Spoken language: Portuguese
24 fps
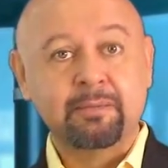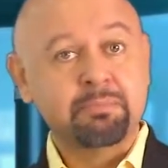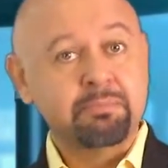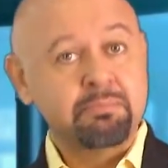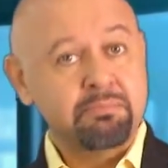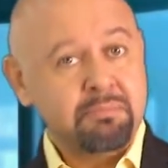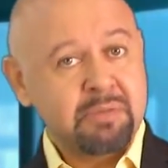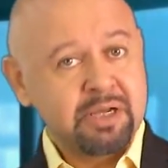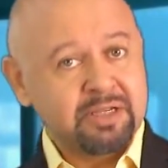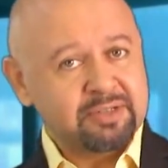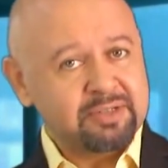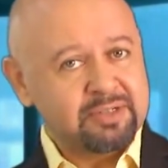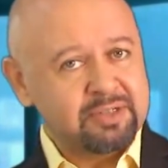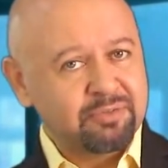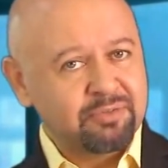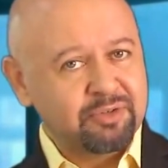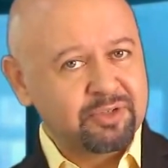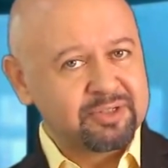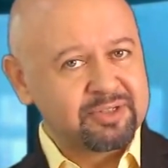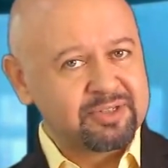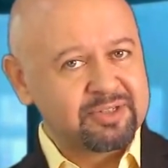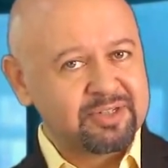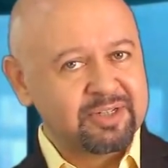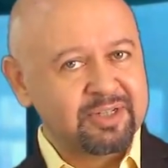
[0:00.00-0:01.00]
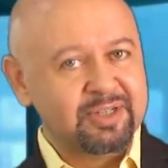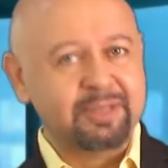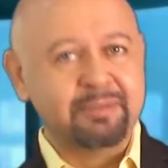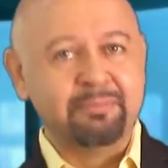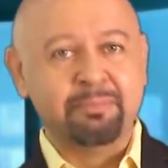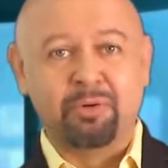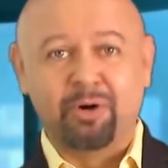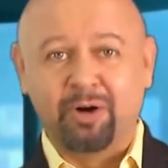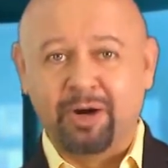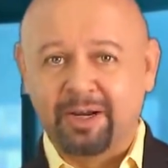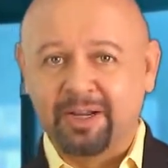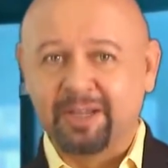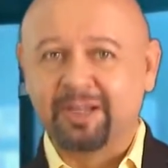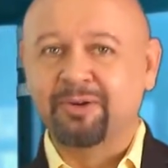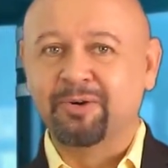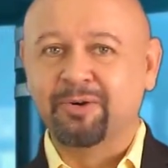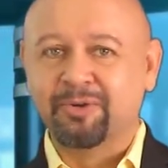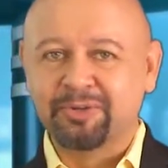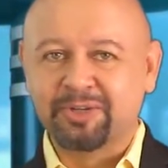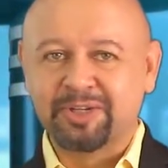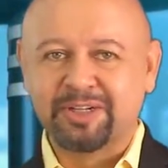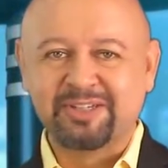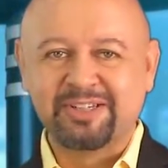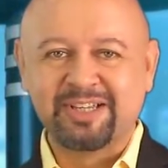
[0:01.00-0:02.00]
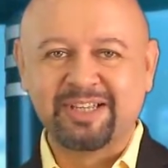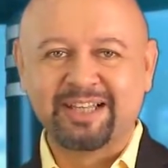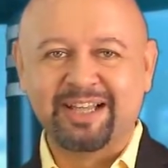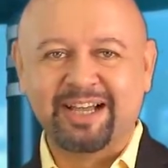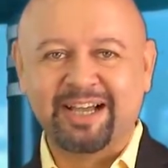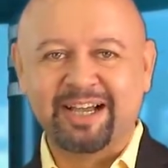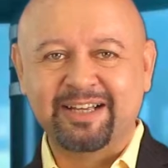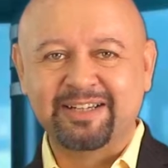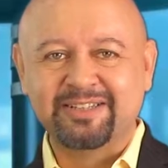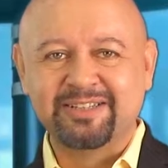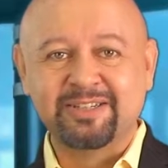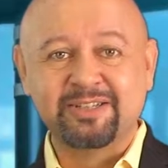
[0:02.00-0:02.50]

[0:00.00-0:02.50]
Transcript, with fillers: Mas se você mora em outra cidade